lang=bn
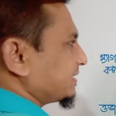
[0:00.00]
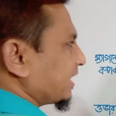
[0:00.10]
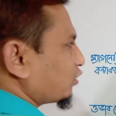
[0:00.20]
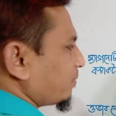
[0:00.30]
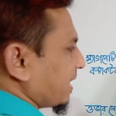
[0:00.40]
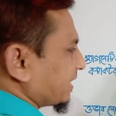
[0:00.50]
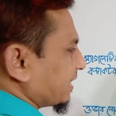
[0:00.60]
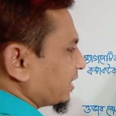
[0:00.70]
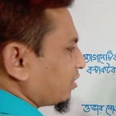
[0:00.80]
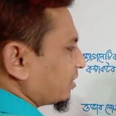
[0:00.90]
যেহেতু
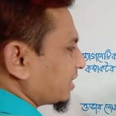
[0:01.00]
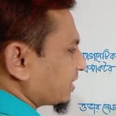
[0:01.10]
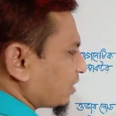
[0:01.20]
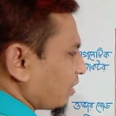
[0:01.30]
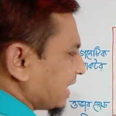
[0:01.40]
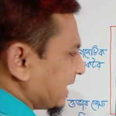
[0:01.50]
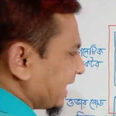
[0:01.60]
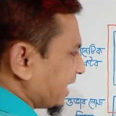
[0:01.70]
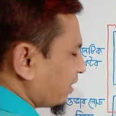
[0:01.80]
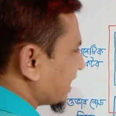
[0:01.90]
ম্যাগনেটিক কন্ট্রাক্টের কয়েল
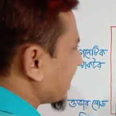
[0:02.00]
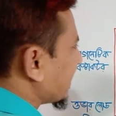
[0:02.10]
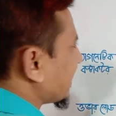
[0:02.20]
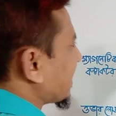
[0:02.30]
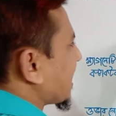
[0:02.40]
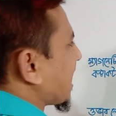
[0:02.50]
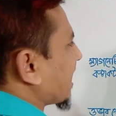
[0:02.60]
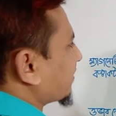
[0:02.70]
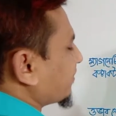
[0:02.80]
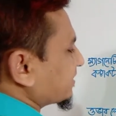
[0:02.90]
এ ওয়ানে
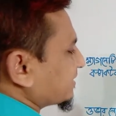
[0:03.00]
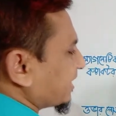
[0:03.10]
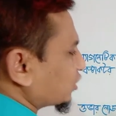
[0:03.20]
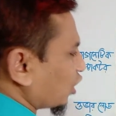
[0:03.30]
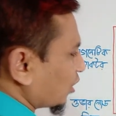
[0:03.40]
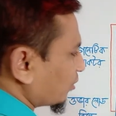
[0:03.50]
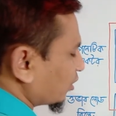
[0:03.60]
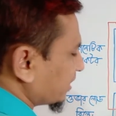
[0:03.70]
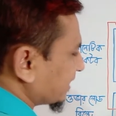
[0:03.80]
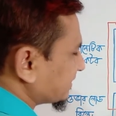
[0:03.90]
আর ফেস থেকে
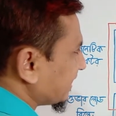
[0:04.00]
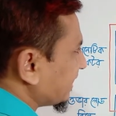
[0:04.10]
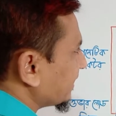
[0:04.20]
সরবরাহ দিয়েছি